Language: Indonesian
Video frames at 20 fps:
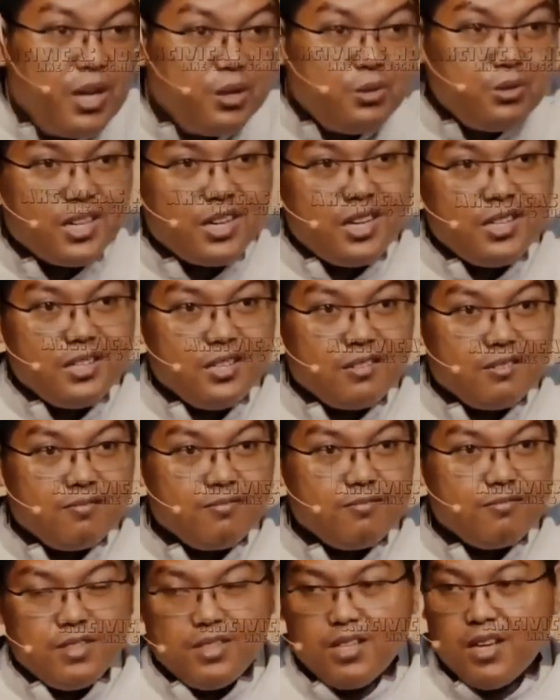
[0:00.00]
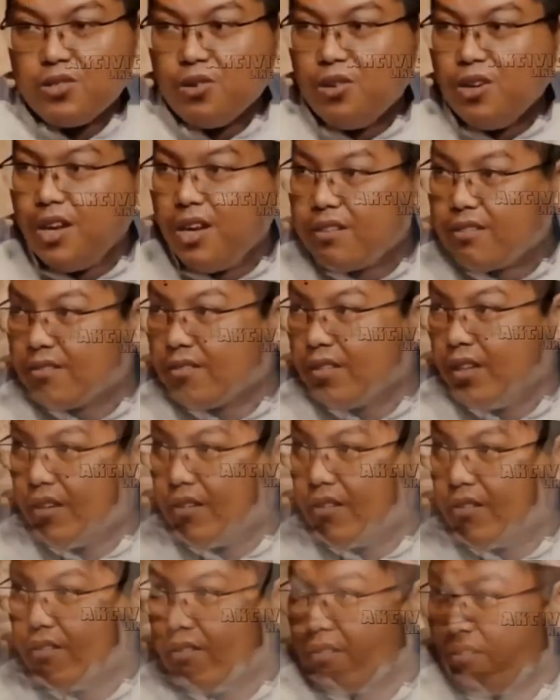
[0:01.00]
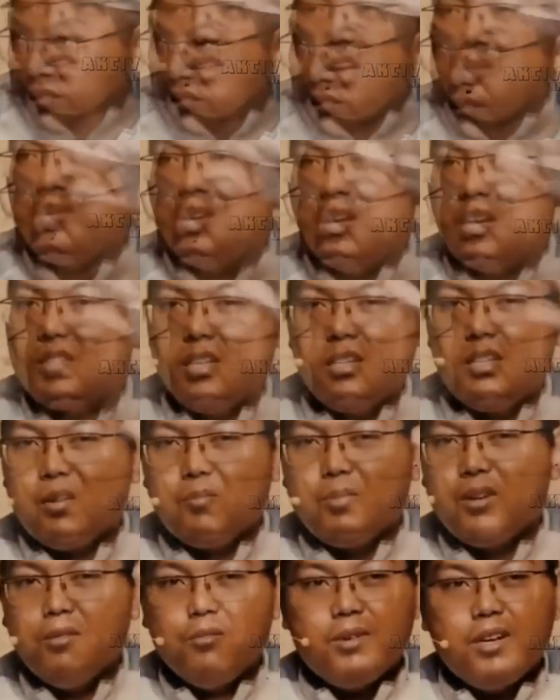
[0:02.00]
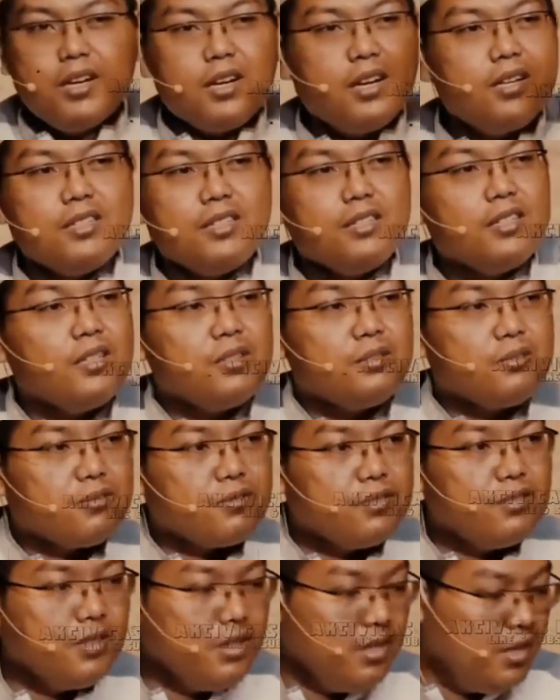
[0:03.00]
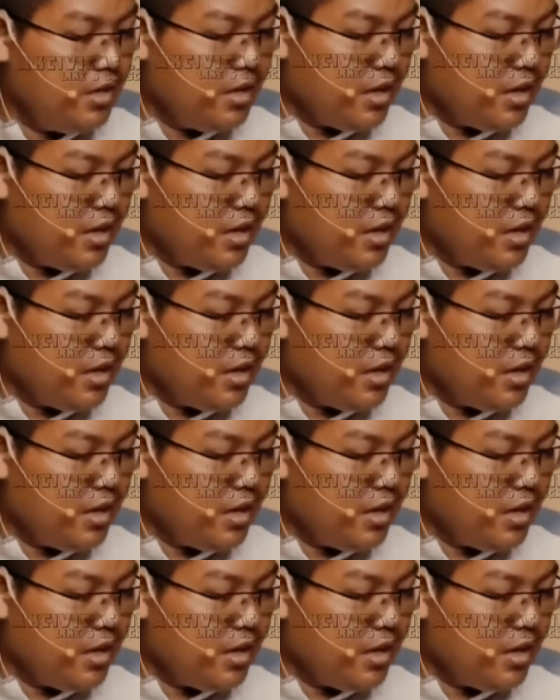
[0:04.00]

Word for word: Kalau begitu caranya tidak sholat. Ya. Tapi saya tidak benar, saya tidak pernah membenarkan cerita itu.